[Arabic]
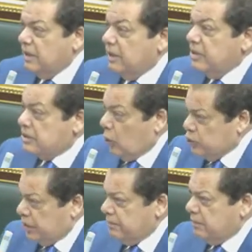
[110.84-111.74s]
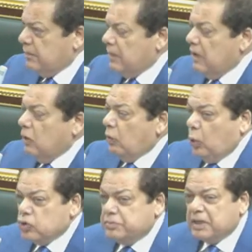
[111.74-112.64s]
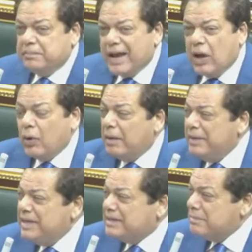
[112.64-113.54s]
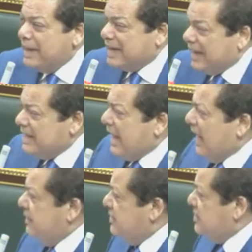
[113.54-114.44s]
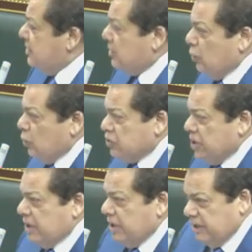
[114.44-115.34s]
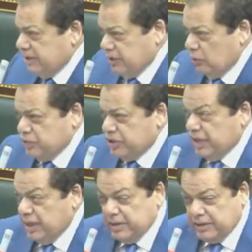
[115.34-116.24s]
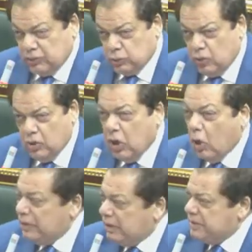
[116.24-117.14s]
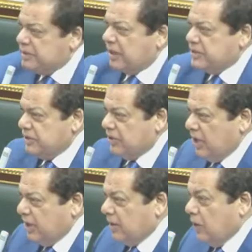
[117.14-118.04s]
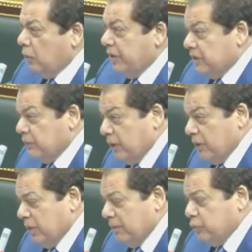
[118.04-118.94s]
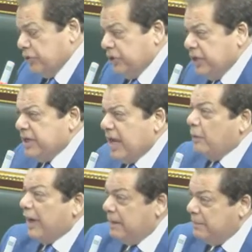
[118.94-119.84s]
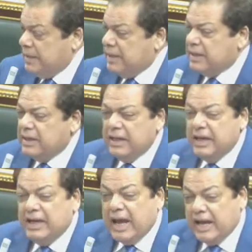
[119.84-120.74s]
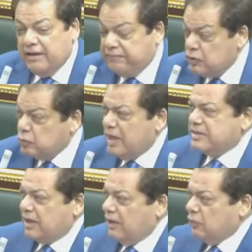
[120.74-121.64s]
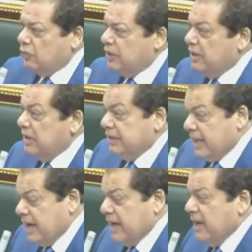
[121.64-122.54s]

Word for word: اذا حسم وحسمت معه عملية الميكانة الحديثة التكنولوجية, التكنولوجية لإدارته هو ده بيت القصيدة النهاردة والمديرين أو العاملين اللي هينفذوا هذا القانون ده